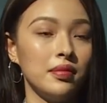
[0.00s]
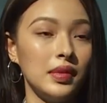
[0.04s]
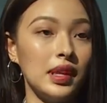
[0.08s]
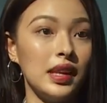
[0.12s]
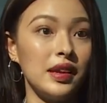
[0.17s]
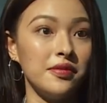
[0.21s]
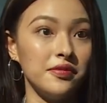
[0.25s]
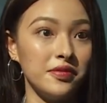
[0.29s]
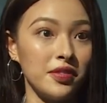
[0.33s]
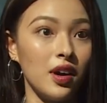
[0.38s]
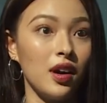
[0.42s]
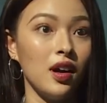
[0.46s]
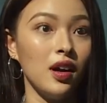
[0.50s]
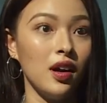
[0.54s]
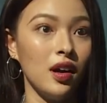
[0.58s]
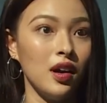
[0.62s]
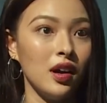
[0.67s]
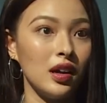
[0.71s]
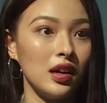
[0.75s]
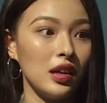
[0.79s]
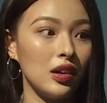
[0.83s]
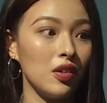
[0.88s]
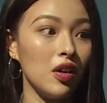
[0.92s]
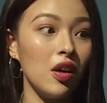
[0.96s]
lăm phân,
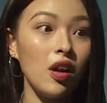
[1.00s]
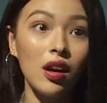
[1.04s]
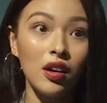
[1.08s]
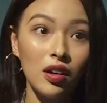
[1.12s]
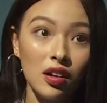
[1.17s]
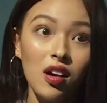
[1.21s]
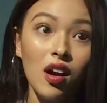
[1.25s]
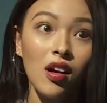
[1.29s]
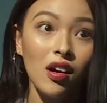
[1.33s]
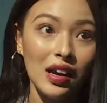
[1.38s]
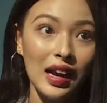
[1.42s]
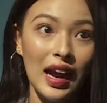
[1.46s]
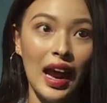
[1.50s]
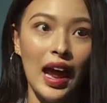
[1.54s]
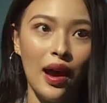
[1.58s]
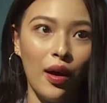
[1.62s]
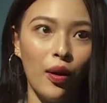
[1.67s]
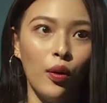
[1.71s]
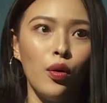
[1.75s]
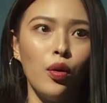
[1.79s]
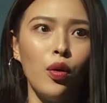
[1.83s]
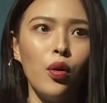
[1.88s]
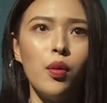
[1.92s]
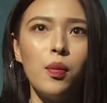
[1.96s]
rất rất
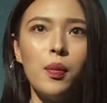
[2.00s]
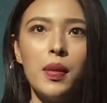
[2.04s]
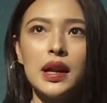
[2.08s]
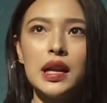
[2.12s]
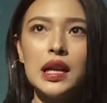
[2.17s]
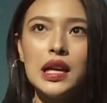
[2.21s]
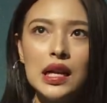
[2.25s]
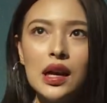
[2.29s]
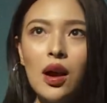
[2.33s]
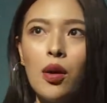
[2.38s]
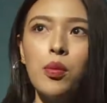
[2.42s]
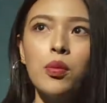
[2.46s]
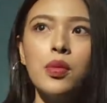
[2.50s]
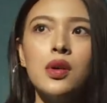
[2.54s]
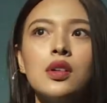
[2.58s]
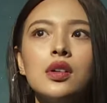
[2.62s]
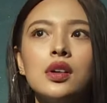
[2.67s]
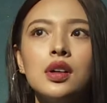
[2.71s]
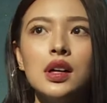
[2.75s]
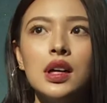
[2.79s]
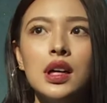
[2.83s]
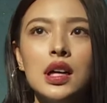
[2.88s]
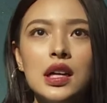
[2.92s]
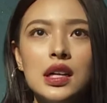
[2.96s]
cao luôn mà đi không
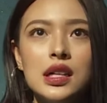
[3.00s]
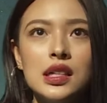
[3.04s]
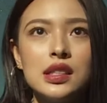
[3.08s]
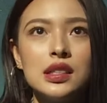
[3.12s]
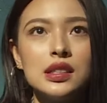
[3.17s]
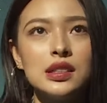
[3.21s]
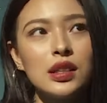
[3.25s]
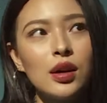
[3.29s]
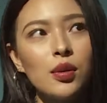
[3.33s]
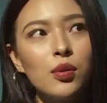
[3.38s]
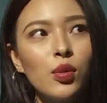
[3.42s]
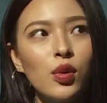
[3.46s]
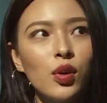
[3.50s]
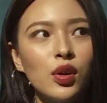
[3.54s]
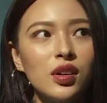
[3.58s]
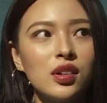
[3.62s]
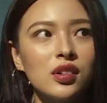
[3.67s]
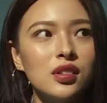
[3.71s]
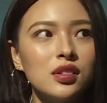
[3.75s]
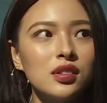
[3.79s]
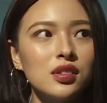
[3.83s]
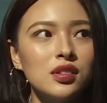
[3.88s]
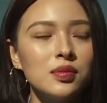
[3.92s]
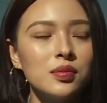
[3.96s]
được. Xong rồi
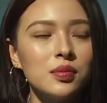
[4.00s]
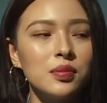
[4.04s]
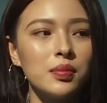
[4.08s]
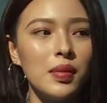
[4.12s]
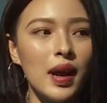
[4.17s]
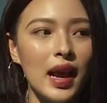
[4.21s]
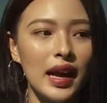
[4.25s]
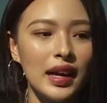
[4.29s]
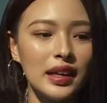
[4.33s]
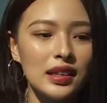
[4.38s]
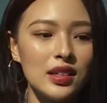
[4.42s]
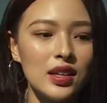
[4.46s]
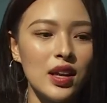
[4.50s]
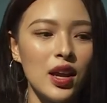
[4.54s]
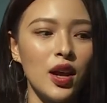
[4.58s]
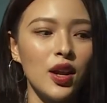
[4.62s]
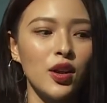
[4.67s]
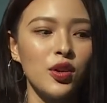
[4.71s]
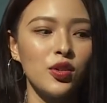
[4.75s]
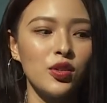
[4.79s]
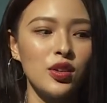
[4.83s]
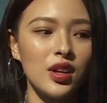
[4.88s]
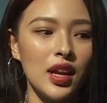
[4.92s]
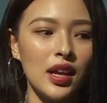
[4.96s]
cứ mang về
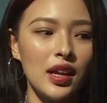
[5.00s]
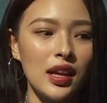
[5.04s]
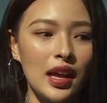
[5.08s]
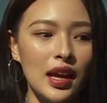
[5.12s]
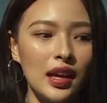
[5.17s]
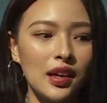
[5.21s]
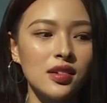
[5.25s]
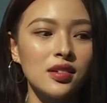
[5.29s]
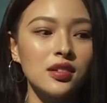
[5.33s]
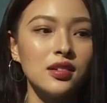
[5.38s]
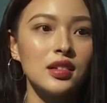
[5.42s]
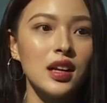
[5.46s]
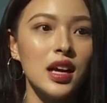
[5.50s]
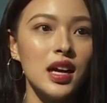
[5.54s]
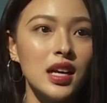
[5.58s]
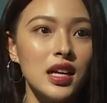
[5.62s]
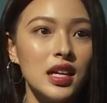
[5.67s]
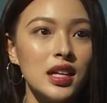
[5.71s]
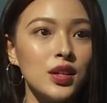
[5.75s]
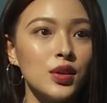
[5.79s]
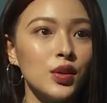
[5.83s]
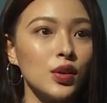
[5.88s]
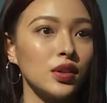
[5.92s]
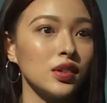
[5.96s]
rồi nhà nhà cứ
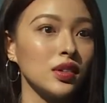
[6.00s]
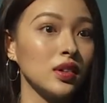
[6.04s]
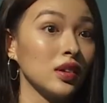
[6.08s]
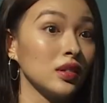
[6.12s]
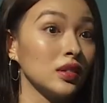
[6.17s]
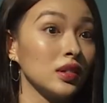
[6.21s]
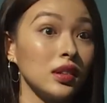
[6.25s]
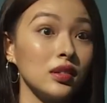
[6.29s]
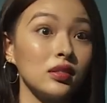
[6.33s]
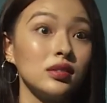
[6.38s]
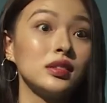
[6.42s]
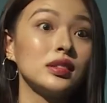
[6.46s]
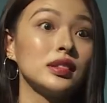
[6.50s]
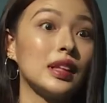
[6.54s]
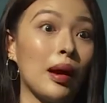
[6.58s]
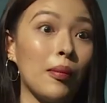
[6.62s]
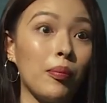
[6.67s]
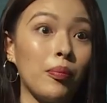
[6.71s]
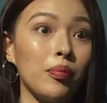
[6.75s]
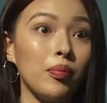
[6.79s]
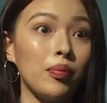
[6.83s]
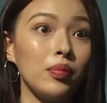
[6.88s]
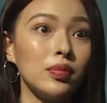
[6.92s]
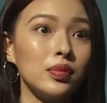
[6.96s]
đi, rồi tự
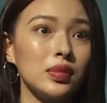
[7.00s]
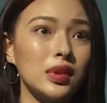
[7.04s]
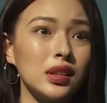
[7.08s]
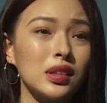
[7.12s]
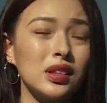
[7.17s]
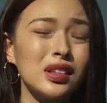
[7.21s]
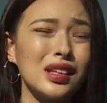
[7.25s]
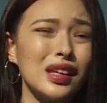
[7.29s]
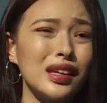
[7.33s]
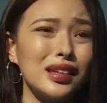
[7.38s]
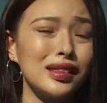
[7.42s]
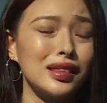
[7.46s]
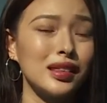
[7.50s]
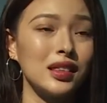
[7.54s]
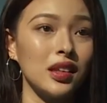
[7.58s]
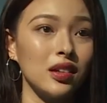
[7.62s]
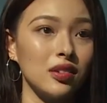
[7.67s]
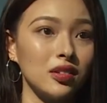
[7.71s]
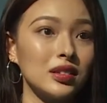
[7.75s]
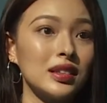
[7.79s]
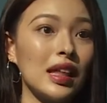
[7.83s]
tập, chỉ tự